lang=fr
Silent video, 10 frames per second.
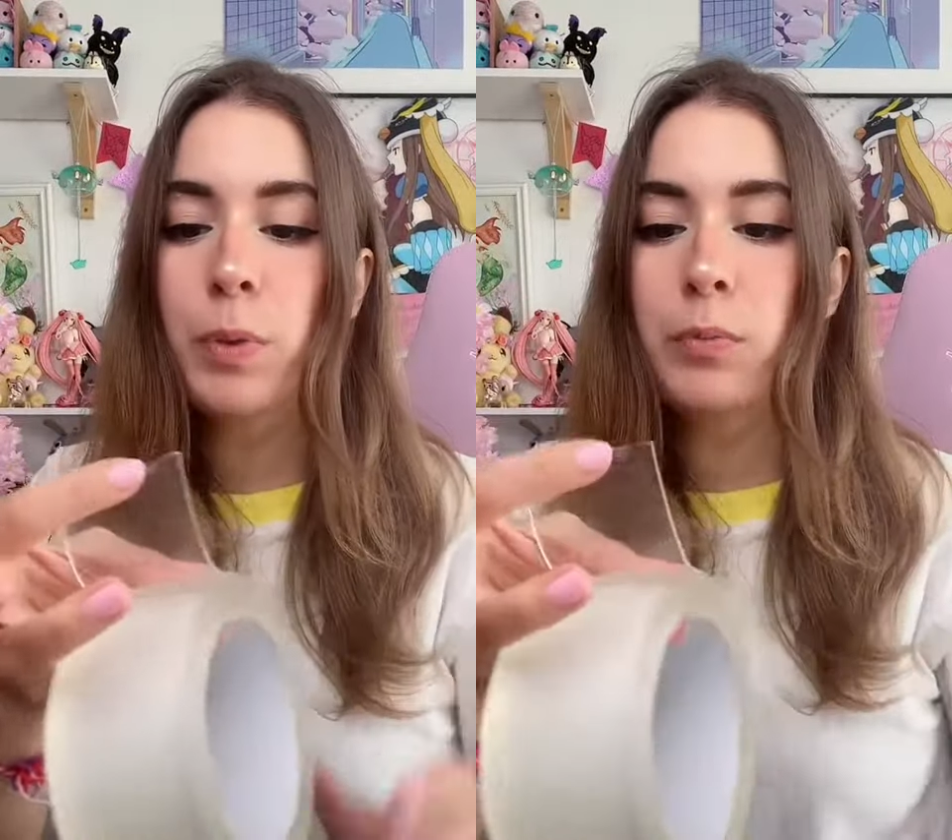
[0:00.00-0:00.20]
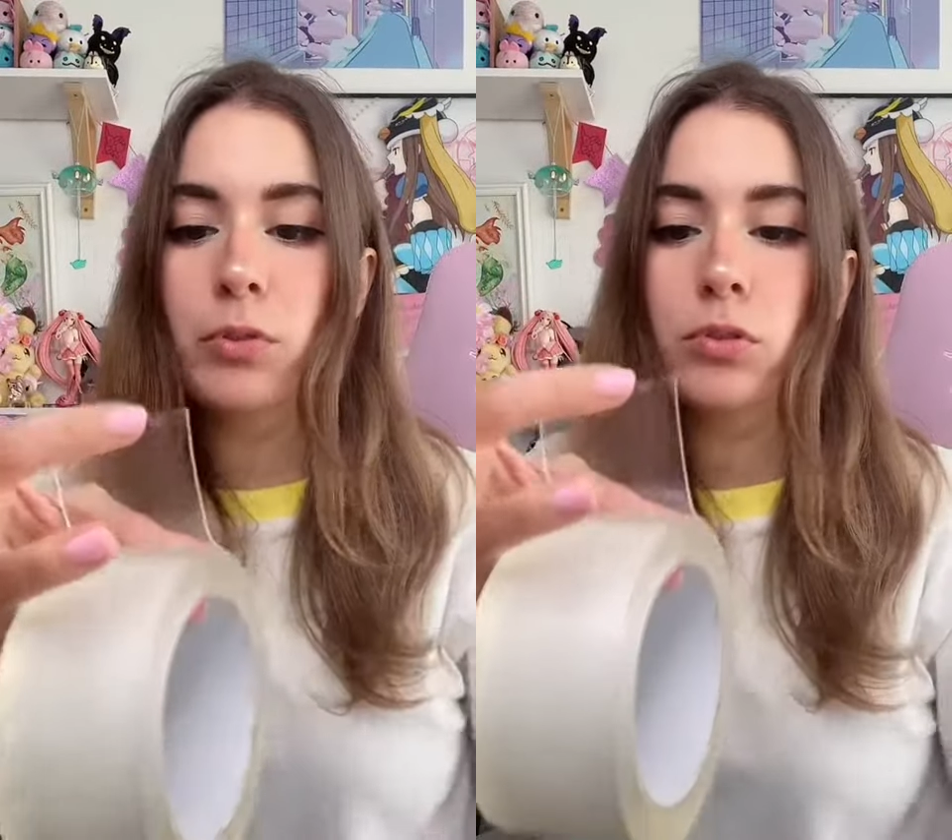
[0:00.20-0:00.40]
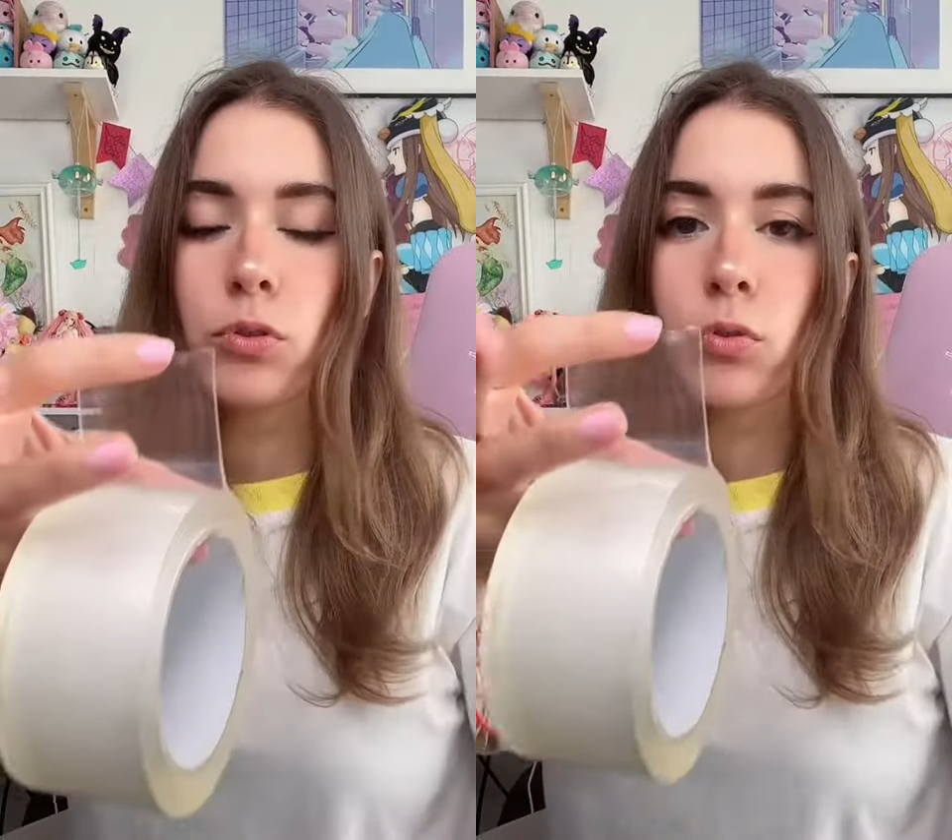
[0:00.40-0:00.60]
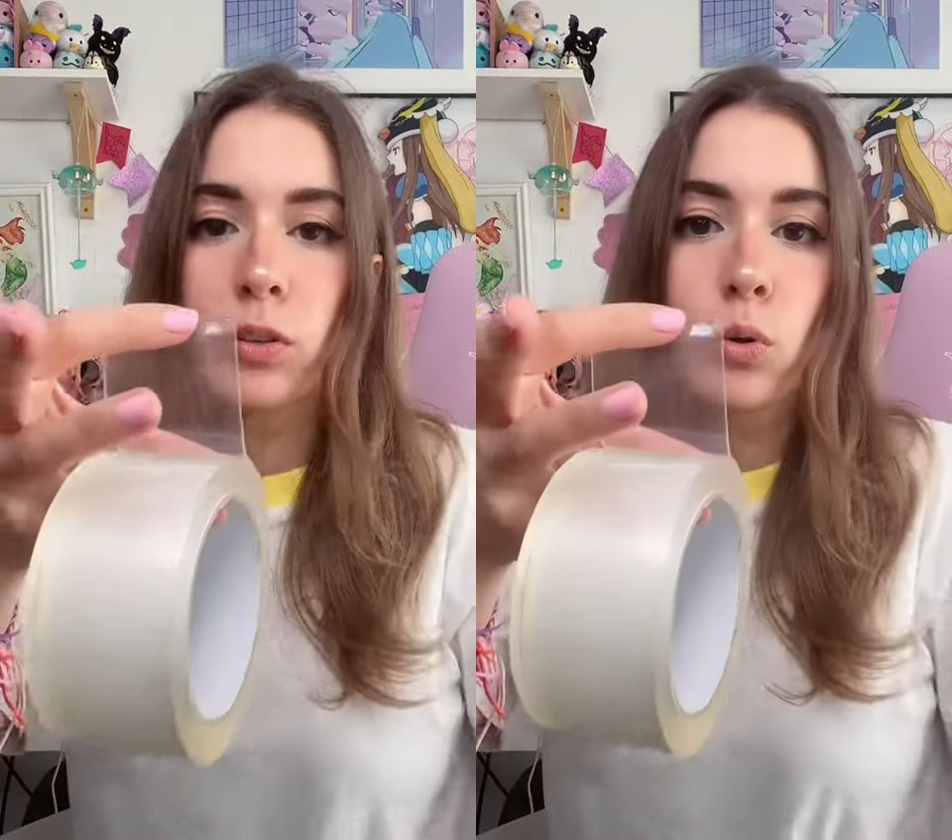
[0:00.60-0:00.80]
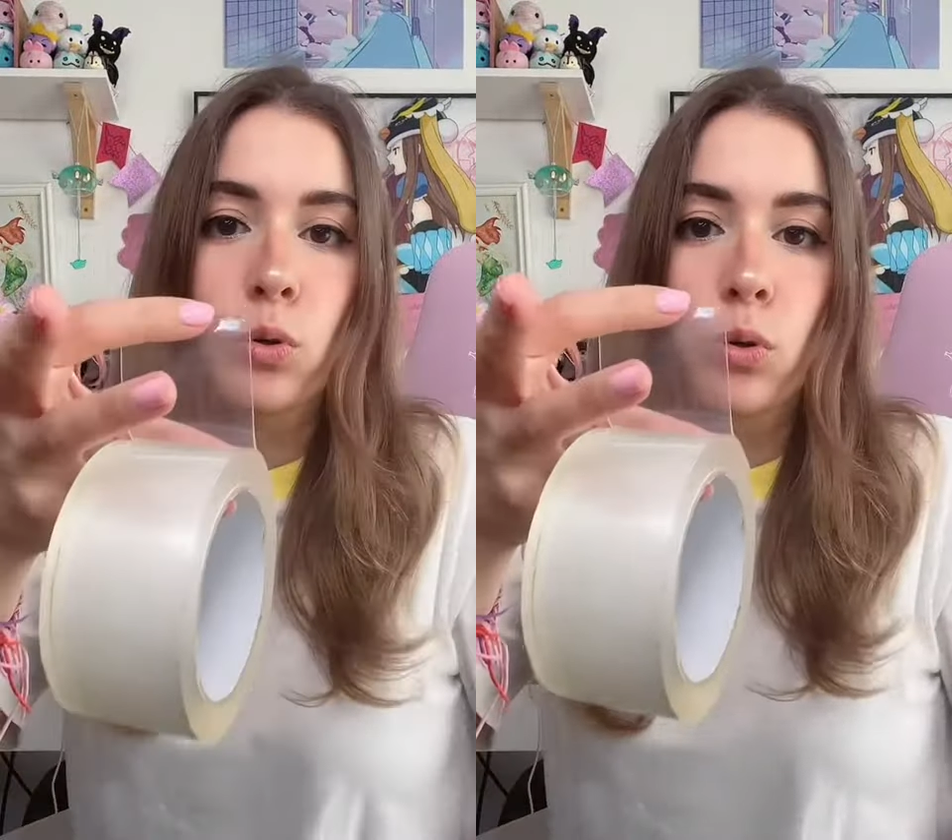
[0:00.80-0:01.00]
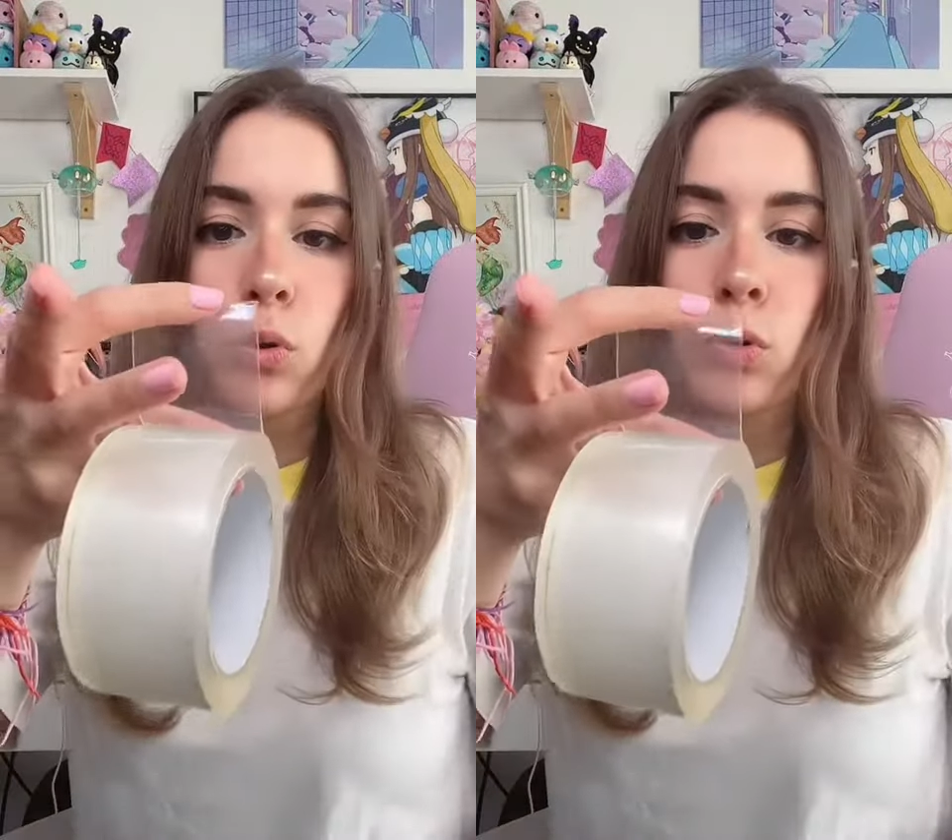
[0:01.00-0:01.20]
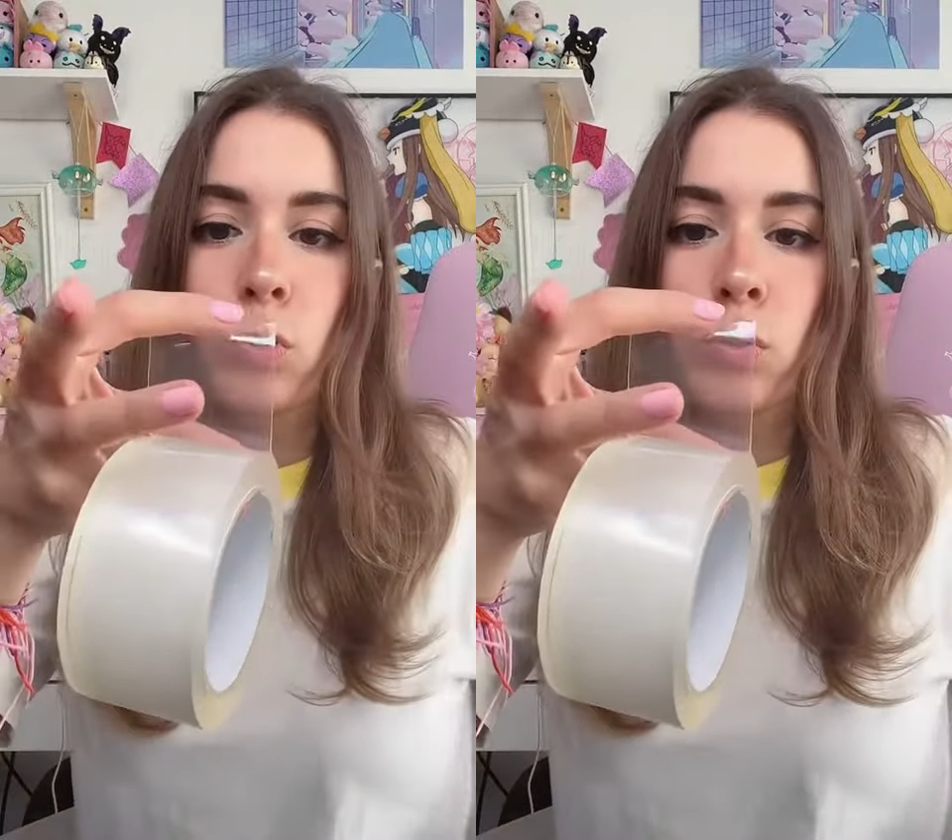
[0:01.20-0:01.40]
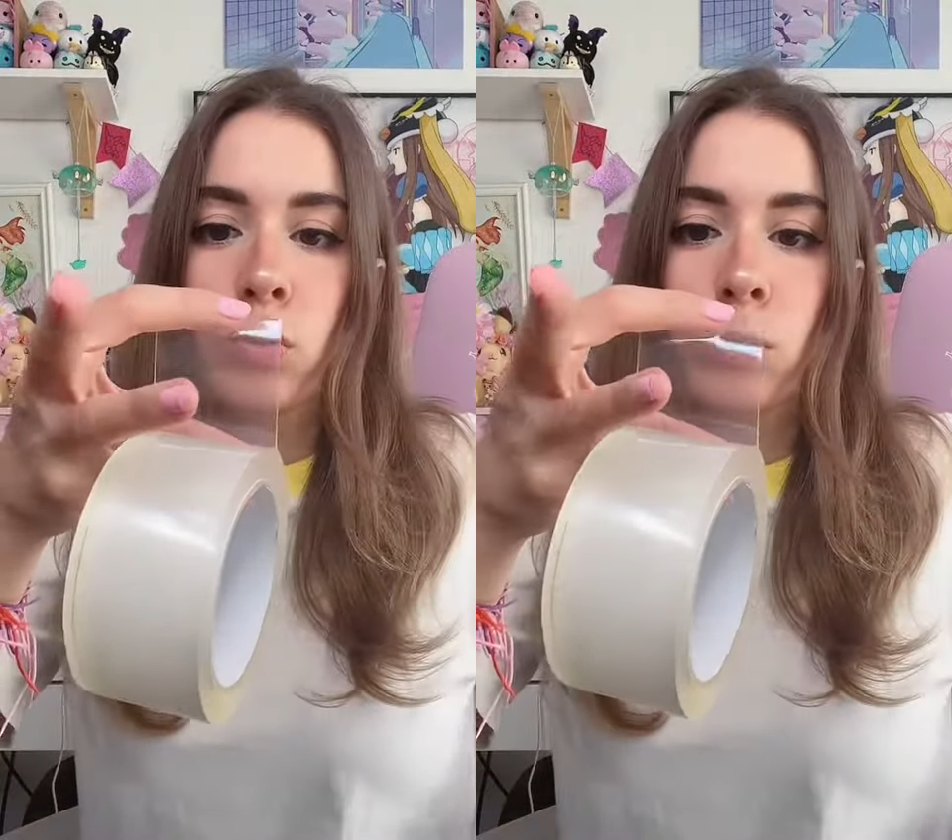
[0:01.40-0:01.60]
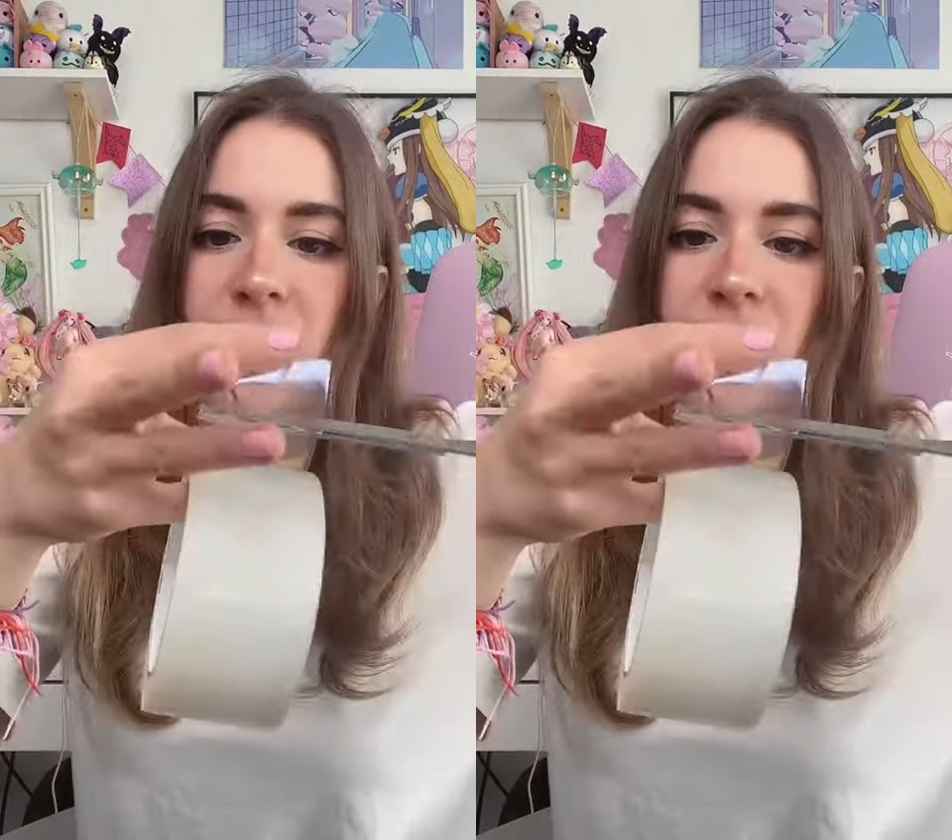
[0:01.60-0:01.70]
pas besoin que ce soit trop gros.